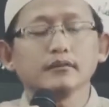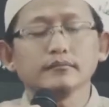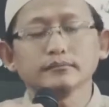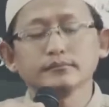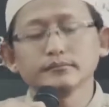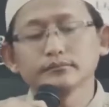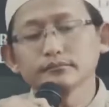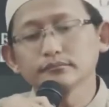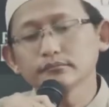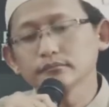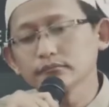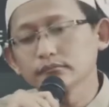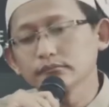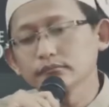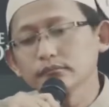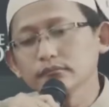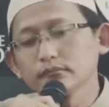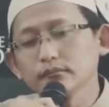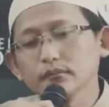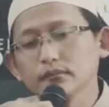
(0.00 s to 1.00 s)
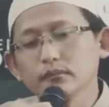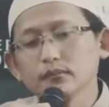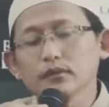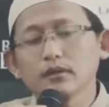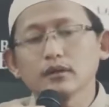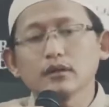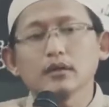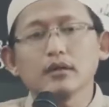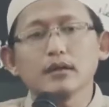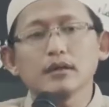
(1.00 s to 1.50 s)
Ya.
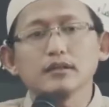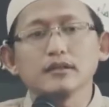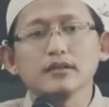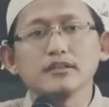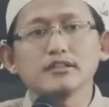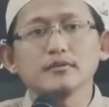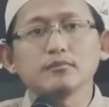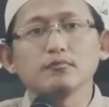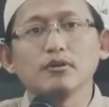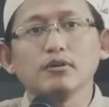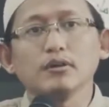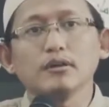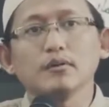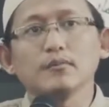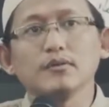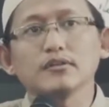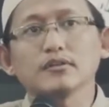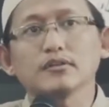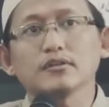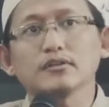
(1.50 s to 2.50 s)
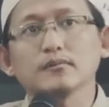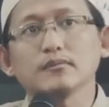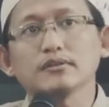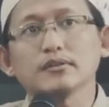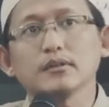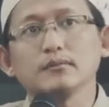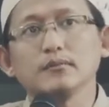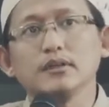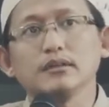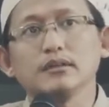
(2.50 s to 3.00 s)
Hadis bahwa Nabi
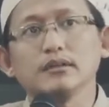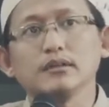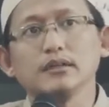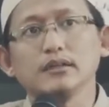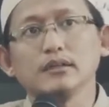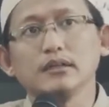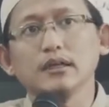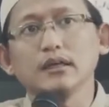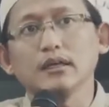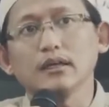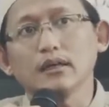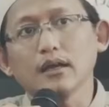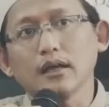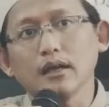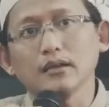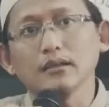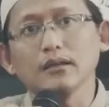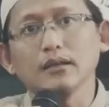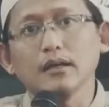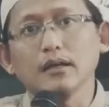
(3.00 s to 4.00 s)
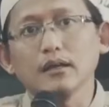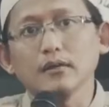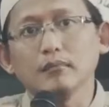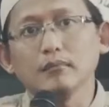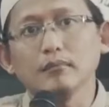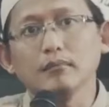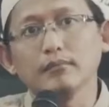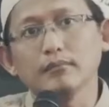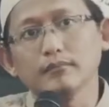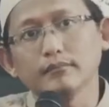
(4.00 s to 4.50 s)
SAW bersabda tidak
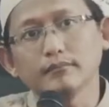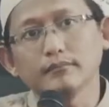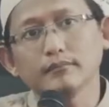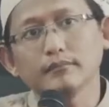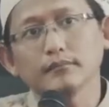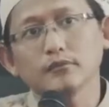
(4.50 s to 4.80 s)
ada